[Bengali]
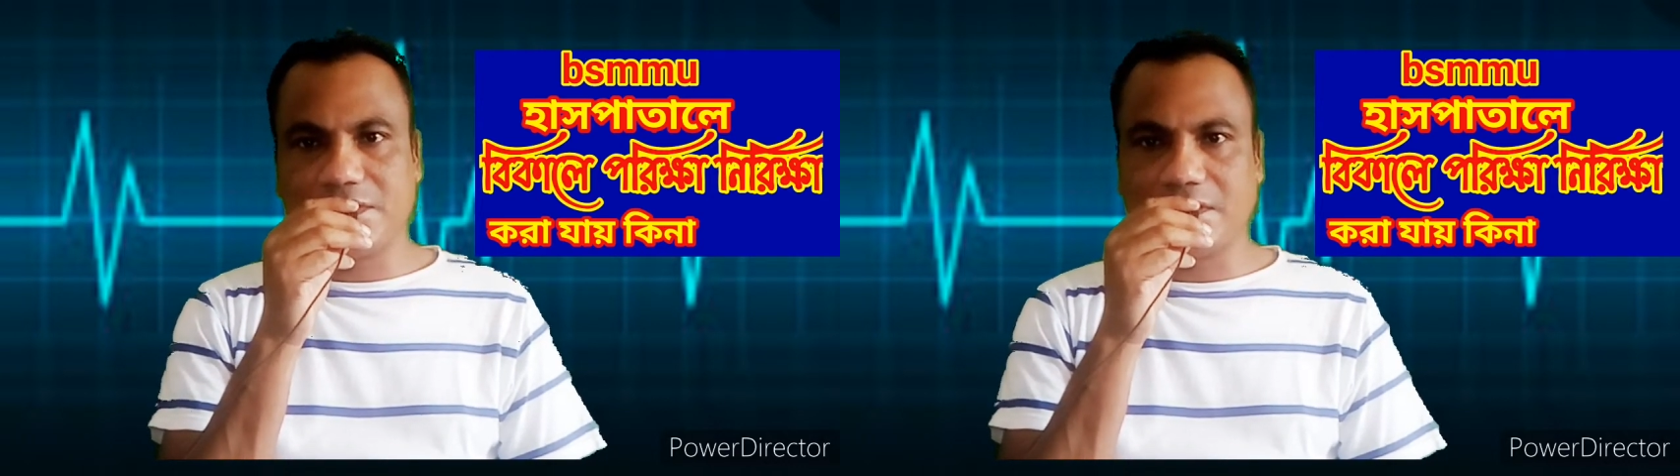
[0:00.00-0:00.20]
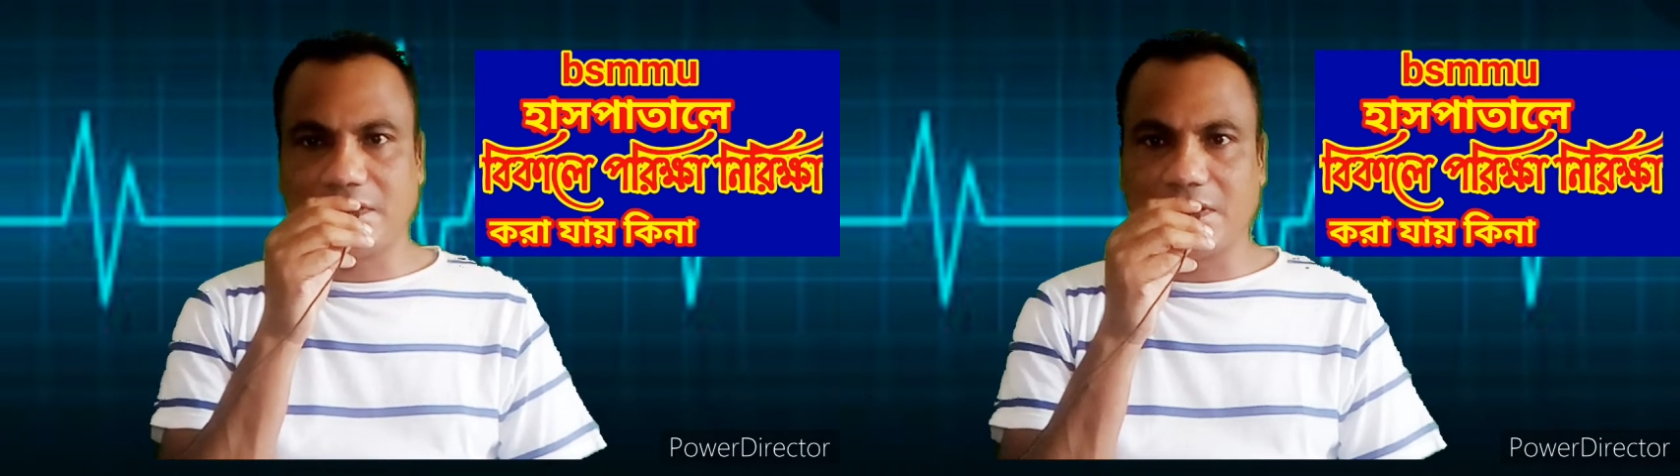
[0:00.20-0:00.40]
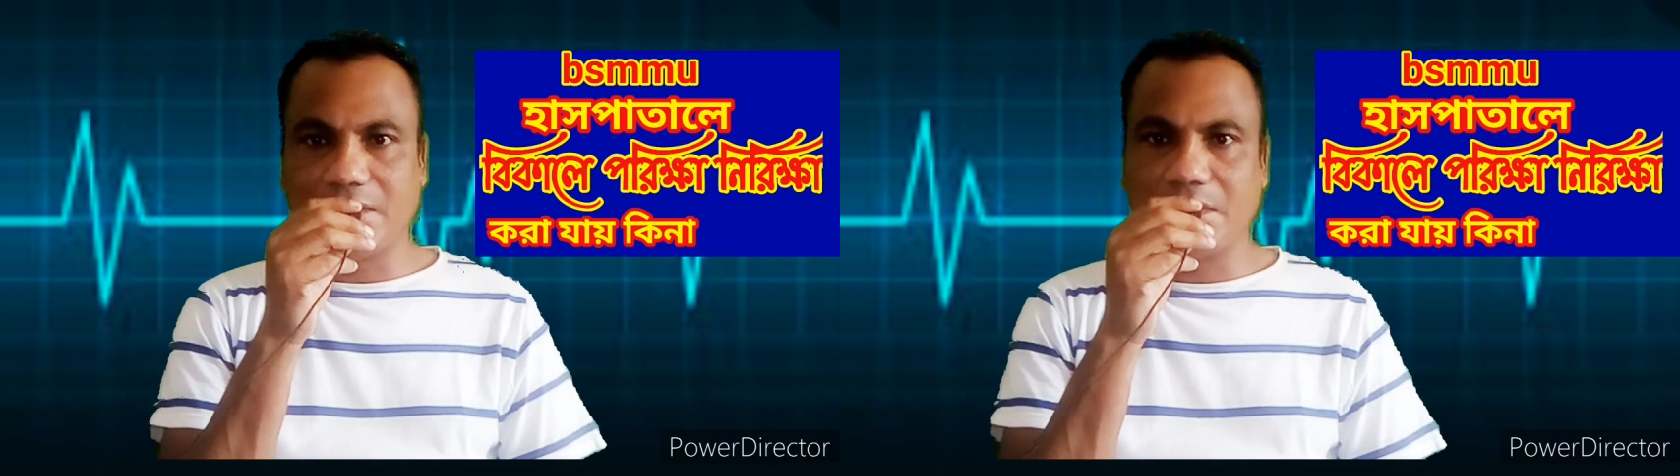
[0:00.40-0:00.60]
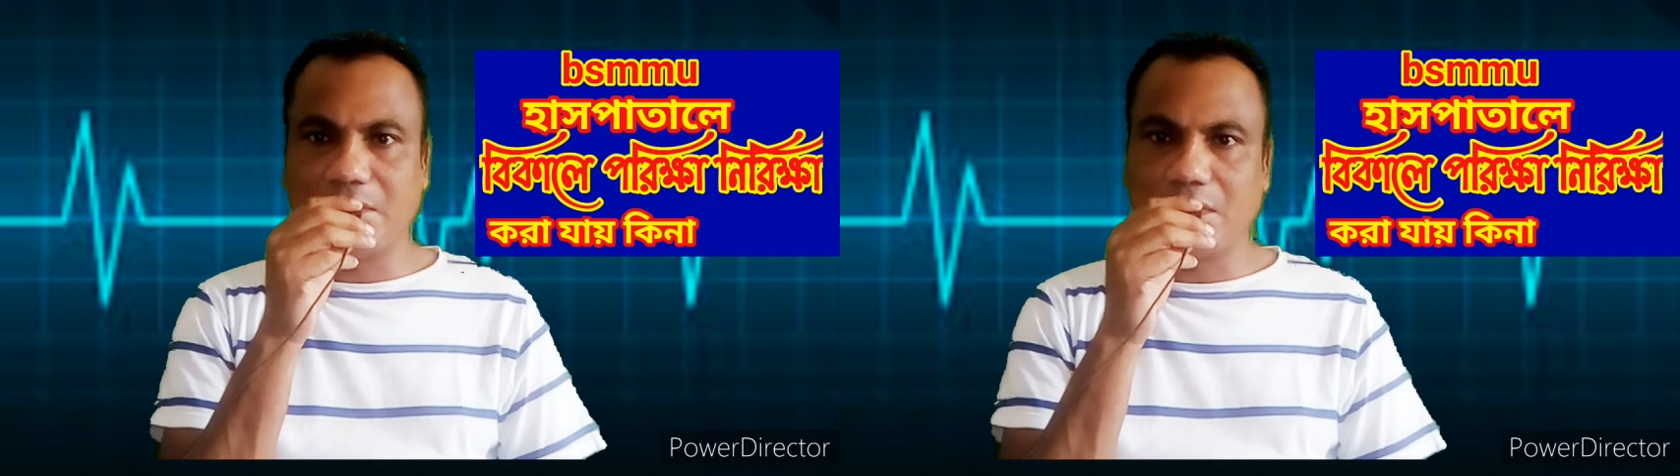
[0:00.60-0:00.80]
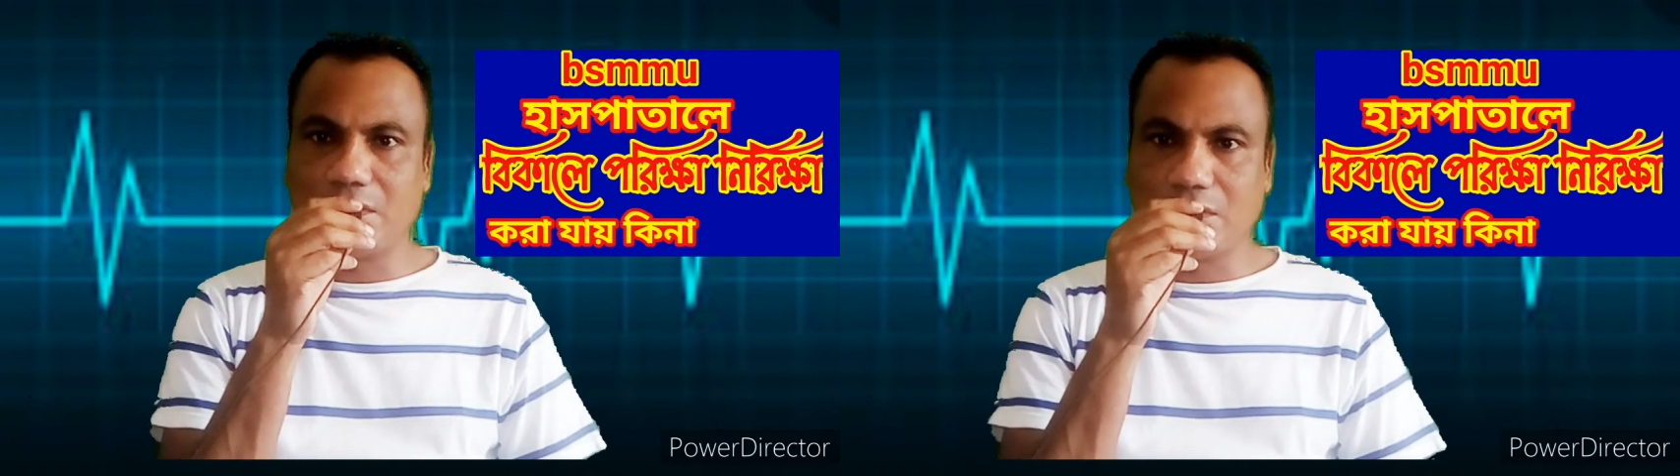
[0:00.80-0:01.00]
সেন্টারের
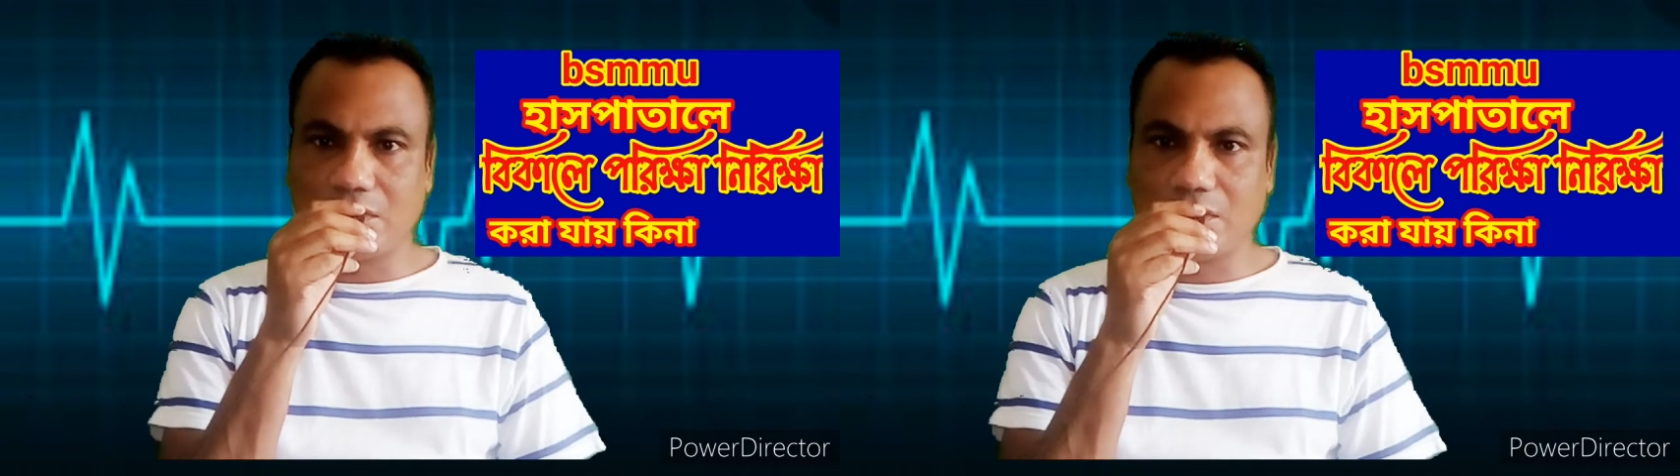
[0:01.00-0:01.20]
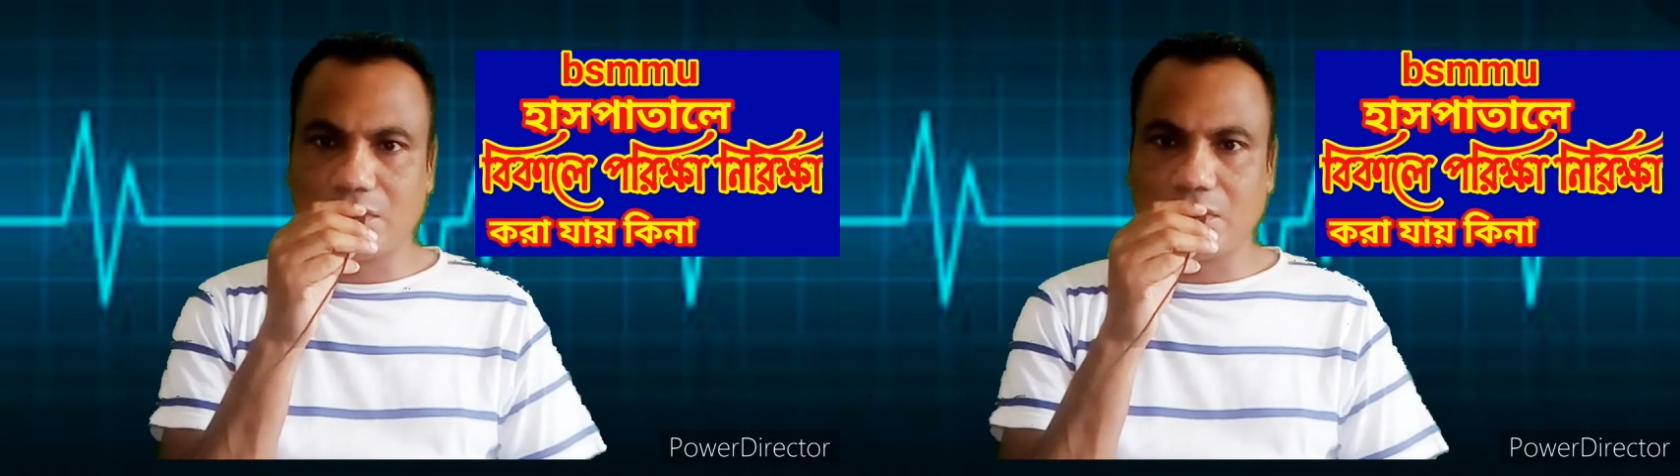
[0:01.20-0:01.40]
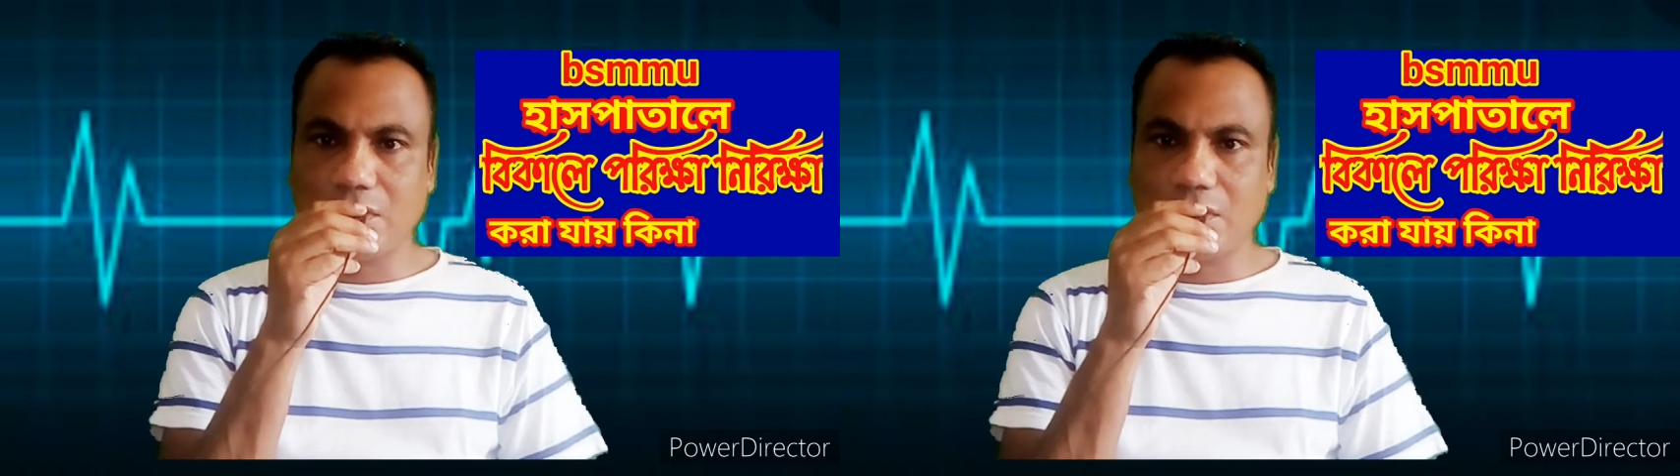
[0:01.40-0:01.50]
বিভিন্ন তথ্য